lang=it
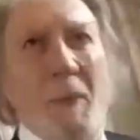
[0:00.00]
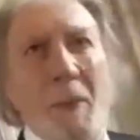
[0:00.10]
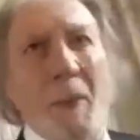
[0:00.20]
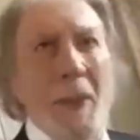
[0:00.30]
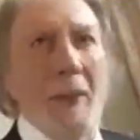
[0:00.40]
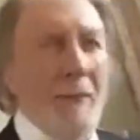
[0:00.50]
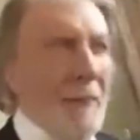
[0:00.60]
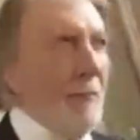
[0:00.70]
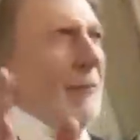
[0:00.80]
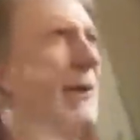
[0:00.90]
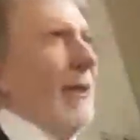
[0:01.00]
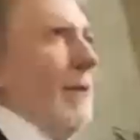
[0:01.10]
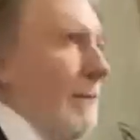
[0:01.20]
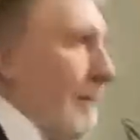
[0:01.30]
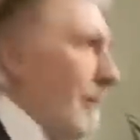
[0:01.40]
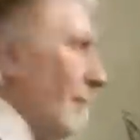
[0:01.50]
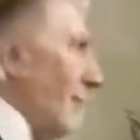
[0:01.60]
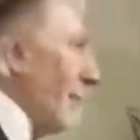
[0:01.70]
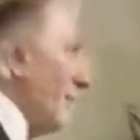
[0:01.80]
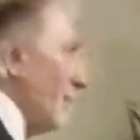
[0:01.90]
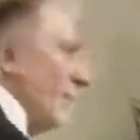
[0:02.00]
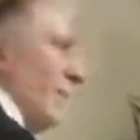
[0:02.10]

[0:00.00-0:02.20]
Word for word: Bene, la ringrazio senatore Scarpinato.